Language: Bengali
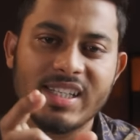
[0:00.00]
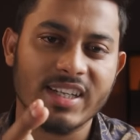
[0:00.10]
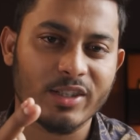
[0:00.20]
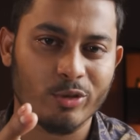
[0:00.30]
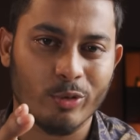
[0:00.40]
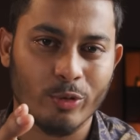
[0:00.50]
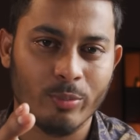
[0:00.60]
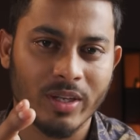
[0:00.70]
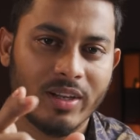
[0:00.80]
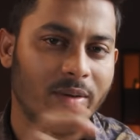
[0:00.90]
সেটা শো
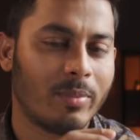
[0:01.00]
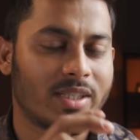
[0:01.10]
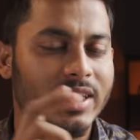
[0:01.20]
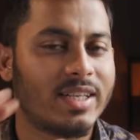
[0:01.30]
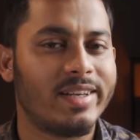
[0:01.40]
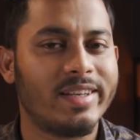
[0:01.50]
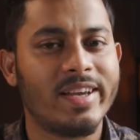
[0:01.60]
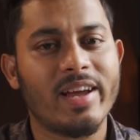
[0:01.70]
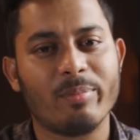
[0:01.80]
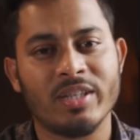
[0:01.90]
করবে বা সেটা
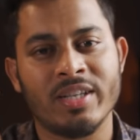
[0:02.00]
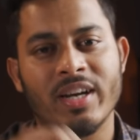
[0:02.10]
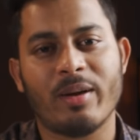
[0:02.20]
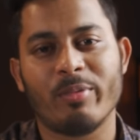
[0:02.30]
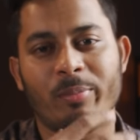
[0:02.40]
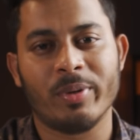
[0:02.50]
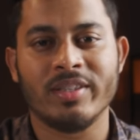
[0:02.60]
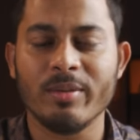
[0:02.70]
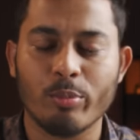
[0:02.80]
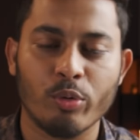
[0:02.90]
লিখে আপনি ডিরেক্ট আপনার
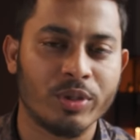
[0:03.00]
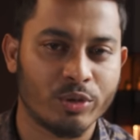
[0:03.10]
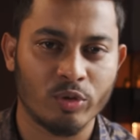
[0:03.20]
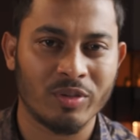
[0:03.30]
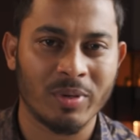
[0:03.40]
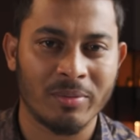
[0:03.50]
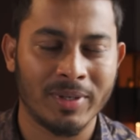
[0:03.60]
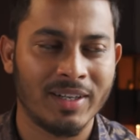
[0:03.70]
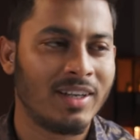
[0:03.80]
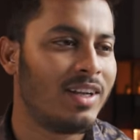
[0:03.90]
পেজে প্রবেশ করতে পারবেন